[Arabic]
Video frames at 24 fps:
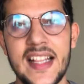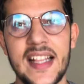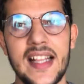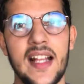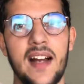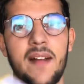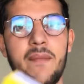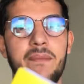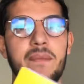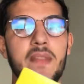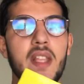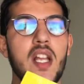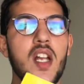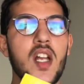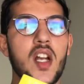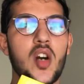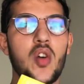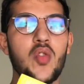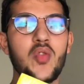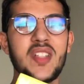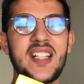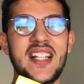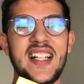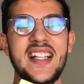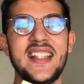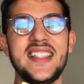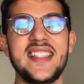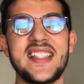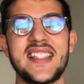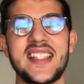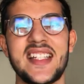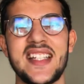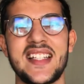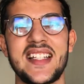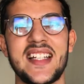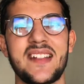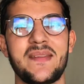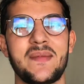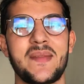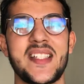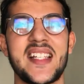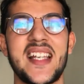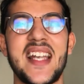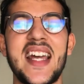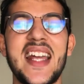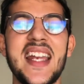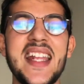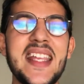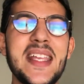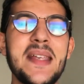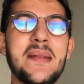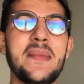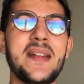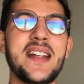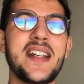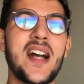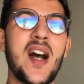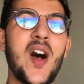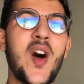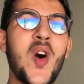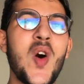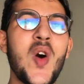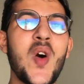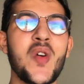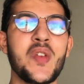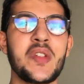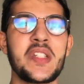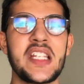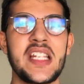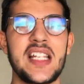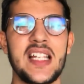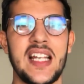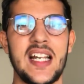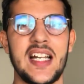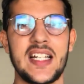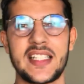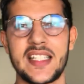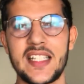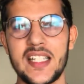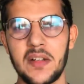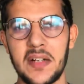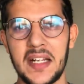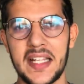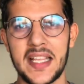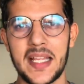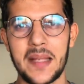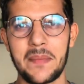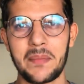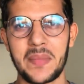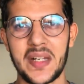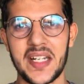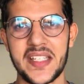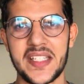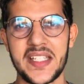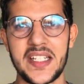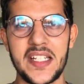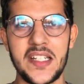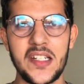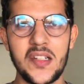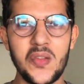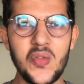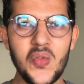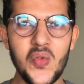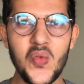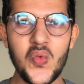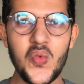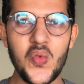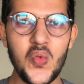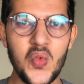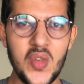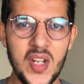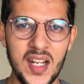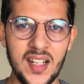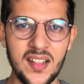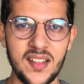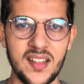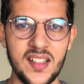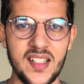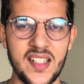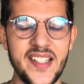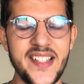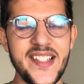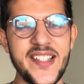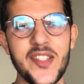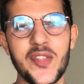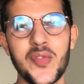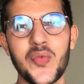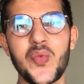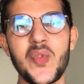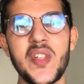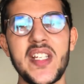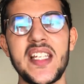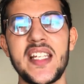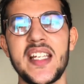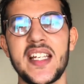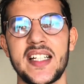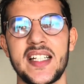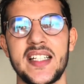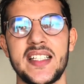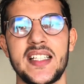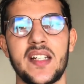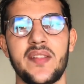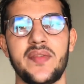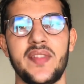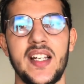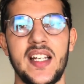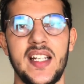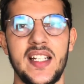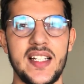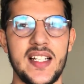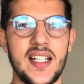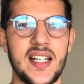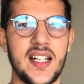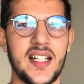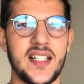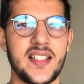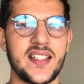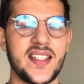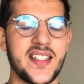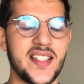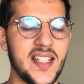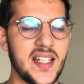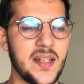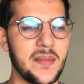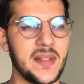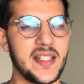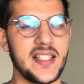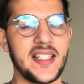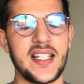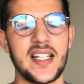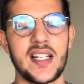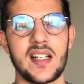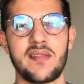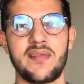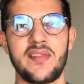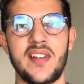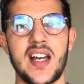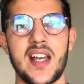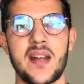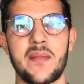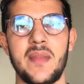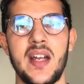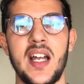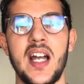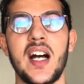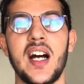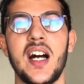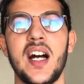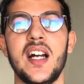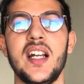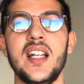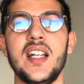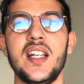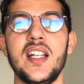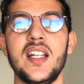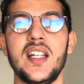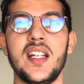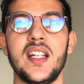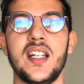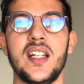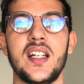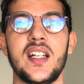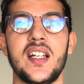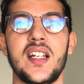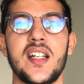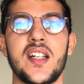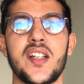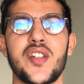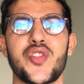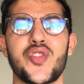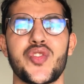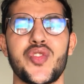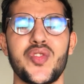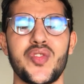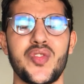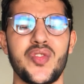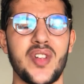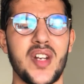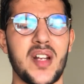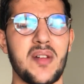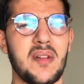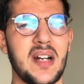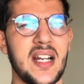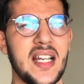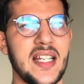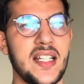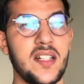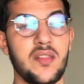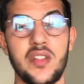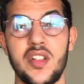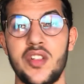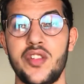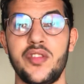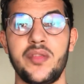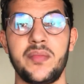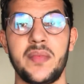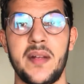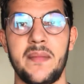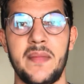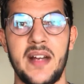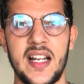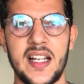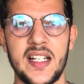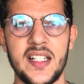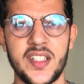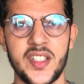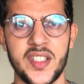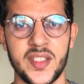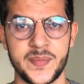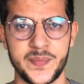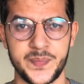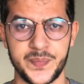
لا قوه العادات كيهضر تقريبا اون جينيرال كاينه واحد لابارتي الاولى اللي شويه كيهضر فيها على التجربه ديال الفار مع آه، الشوكولا واقيلا ولا الجبنه ما عقلتش